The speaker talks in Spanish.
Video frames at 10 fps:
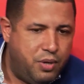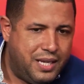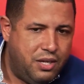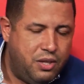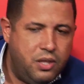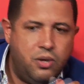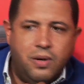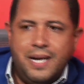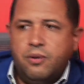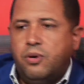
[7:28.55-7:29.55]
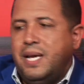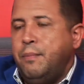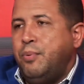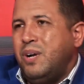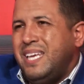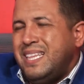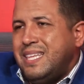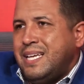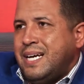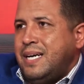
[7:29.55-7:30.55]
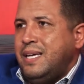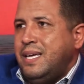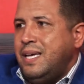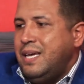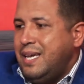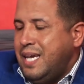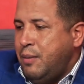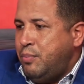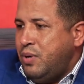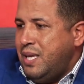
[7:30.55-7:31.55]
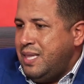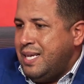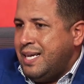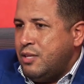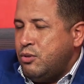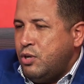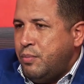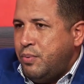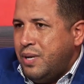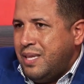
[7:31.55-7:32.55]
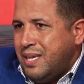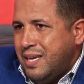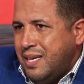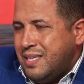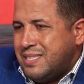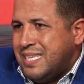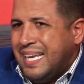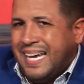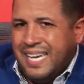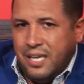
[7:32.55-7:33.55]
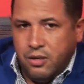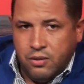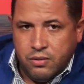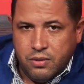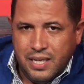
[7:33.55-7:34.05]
porque yo digo algo, en política, en política tú no puedes ser aéreo.